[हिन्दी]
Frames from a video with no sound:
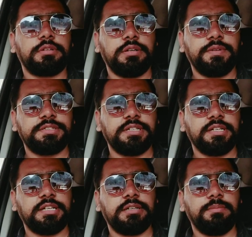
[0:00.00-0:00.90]

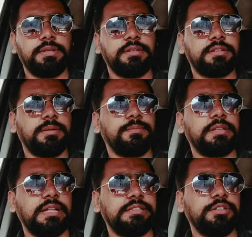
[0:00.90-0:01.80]
कन्वेंशनल किट मीन्स कि हम
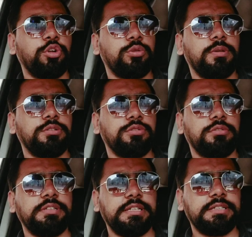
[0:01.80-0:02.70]
सादी नॉर्मल जो
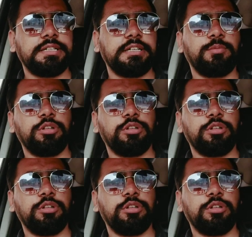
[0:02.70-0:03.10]
सी किट